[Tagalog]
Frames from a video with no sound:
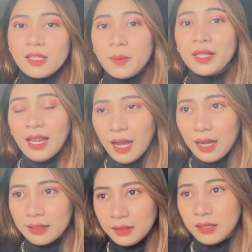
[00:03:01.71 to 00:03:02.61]
hindi man
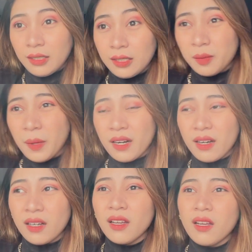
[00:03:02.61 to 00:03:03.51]
lahat is
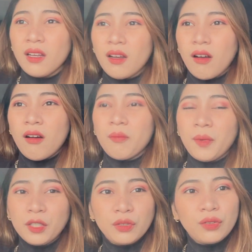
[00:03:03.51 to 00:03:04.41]
parang uh,
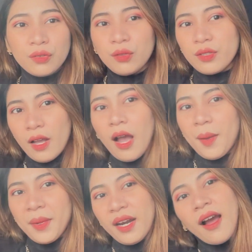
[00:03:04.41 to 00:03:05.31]
marunong dun sa
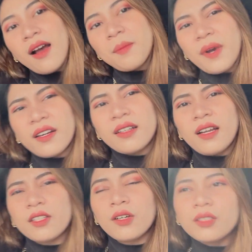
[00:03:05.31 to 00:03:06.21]
camera. Parang
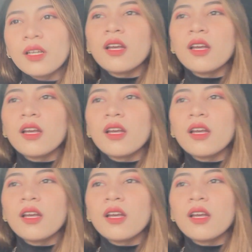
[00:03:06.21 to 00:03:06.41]
ganon.